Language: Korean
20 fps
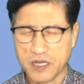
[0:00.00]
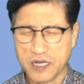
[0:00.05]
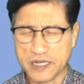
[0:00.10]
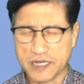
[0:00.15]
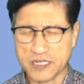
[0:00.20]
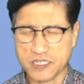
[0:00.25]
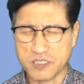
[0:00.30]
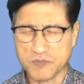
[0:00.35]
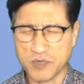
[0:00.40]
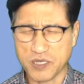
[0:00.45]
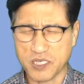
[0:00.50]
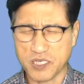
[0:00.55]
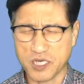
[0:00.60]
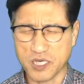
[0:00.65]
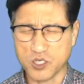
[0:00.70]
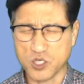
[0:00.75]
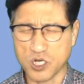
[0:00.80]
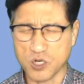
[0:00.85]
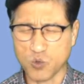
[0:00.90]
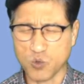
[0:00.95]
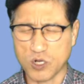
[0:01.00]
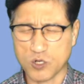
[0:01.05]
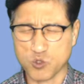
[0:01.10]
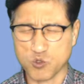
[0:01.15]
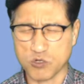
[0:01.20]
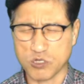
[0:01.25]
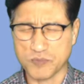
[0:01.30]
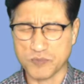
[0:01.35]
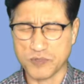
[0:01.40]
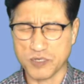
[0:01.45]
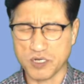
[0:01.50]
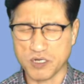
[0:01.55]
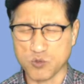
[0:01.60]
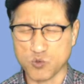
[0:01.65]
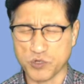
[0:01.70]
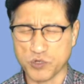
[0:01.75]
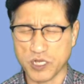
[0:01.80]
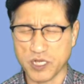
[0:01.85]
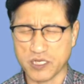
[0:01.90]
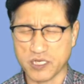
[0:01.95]
하나님에게 영광 돌리며
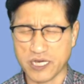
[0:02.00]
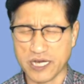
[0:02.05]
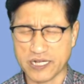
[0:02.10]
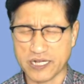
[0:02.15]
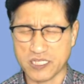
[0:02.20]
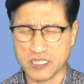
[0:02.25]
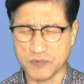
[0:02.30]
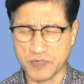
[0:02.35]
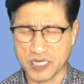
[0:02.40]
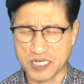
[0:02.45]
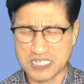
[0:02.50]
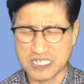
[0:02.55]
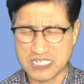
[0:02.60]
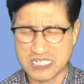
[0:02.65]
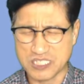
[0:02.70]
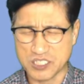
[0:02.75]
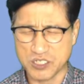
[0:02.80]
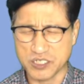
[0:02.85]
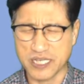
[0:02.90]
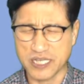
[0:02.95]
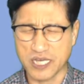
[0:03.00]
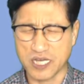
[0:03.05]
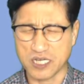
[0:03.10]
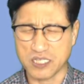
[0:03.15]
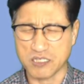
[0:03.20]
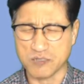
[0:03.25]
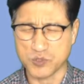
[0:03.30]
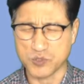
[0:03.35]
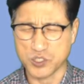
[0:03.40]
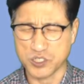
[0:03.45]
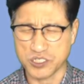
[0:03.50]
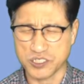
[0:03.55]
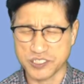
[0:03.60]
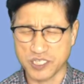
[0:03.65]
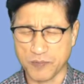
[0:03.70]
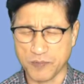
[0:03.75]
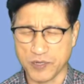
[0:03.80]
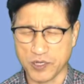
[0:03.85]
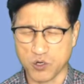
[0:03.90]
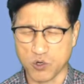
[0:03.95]
우리에게 하나님의 큰 은혜가 넘치는
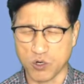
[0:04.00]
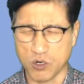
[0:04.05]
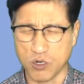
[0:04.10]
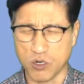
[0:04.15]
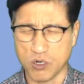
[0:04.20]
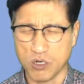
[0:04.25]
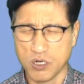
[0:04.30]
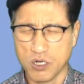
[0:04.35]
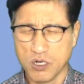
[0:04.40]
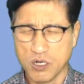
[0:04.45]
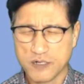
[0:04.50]
예배로